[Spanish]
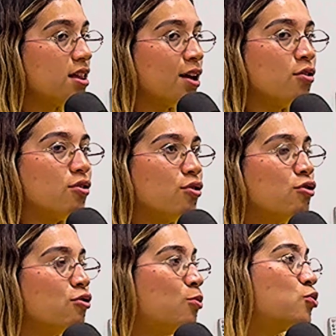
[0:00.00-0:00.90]
que nosotros no
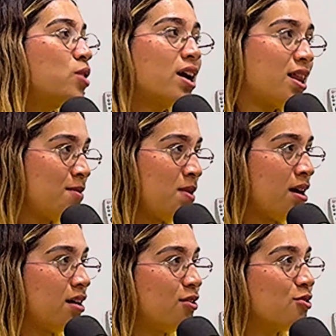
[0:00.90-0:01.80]
somos una academia
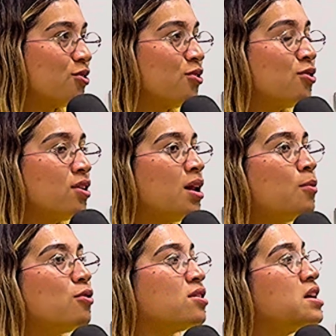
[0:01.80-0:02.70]
nosotros no
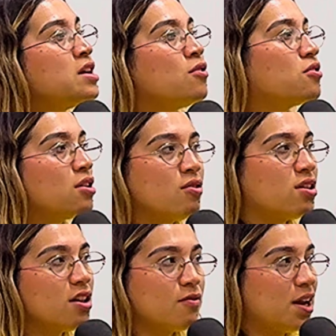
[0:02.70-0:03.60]
tenemos niños en
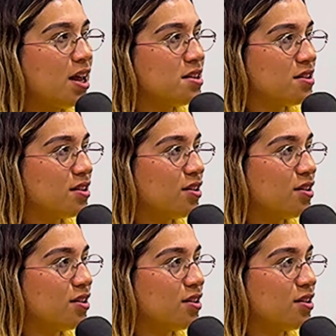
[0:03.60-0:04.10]
nuestras filas